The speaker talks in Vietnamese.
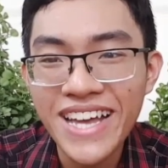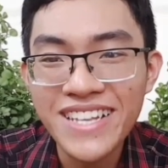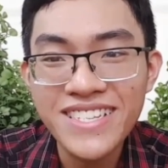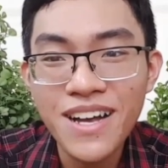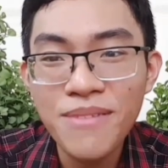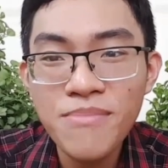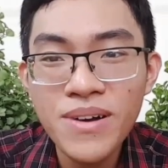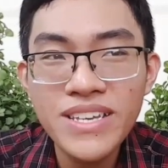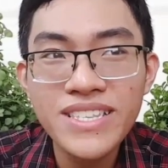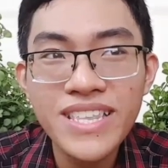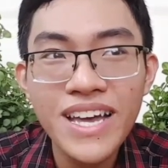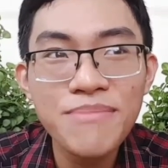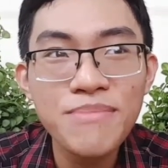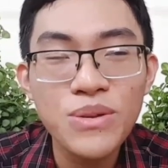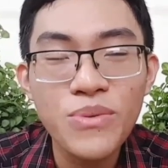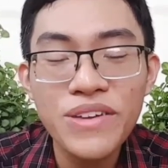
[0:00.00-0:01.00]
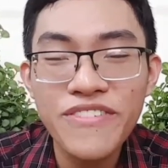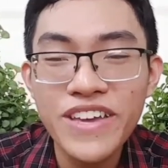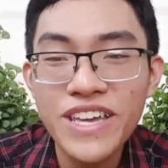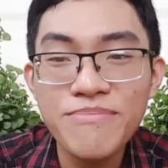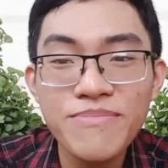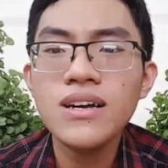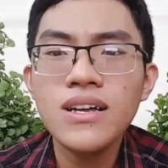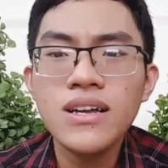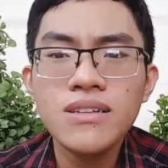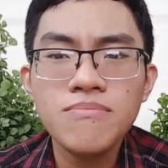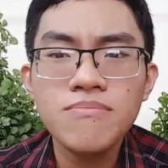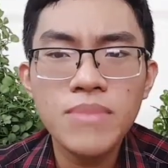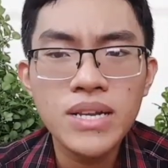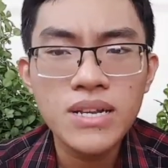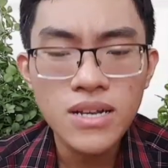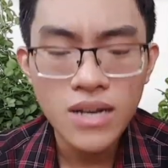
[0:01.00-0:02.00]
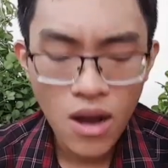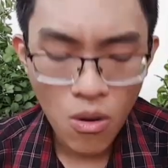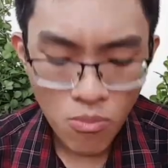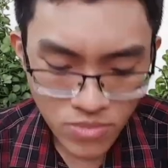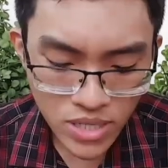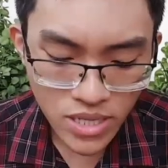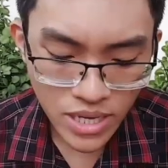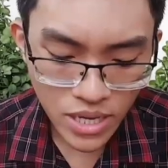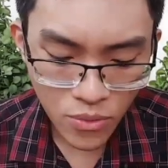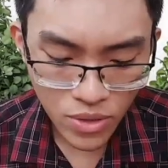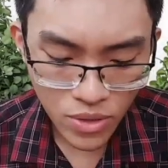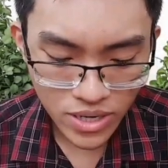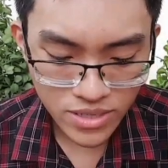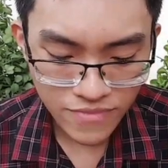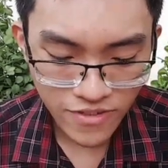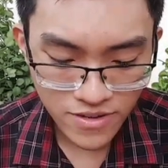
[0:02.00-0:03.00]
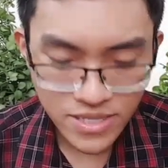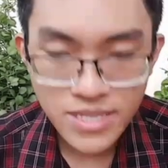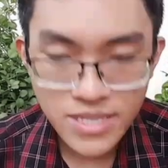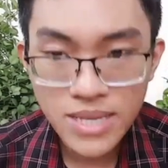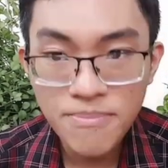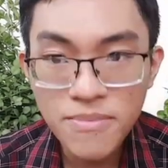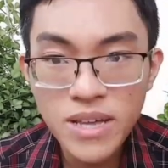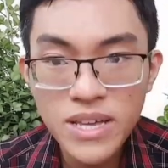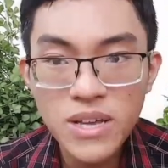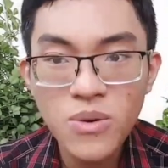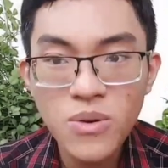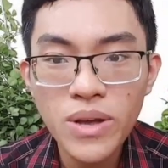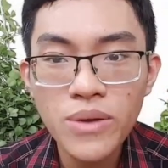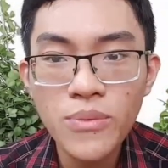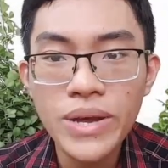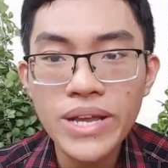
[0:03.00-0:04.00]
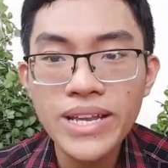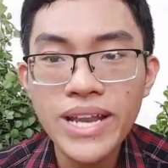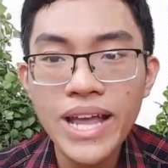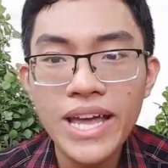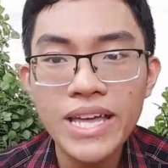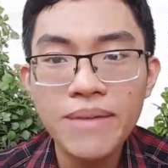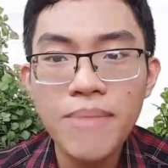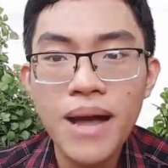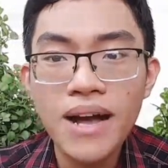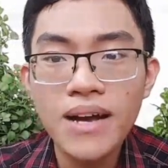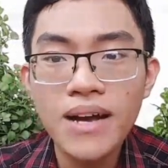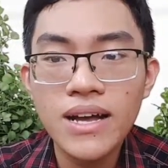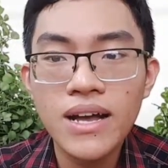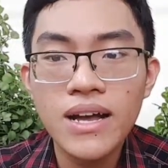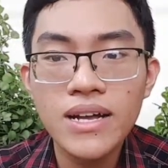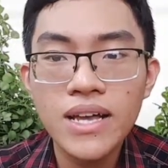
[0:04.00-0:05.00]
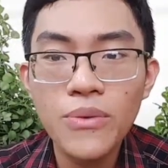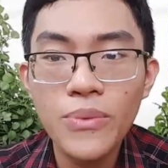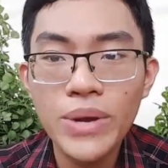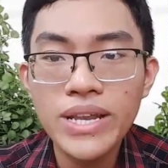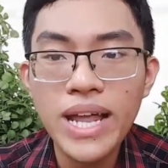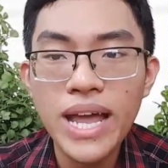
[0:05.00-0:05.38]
hàng xóm mới vừa thấy mình quay phim á mình không thích cái phân tích tâm lý của cái quyển này bằng à, cái quyển